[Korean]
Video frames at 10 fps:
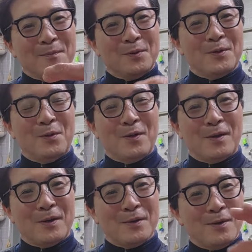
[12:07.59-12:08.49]
뭐
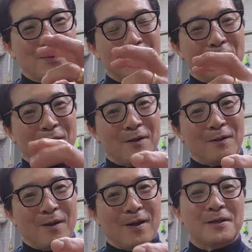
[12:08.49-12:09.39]
홍합 한 일곱 여덟
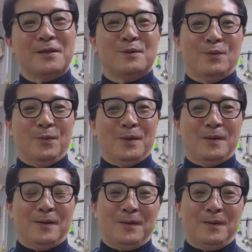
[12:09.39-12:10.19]
개딱 넣어주면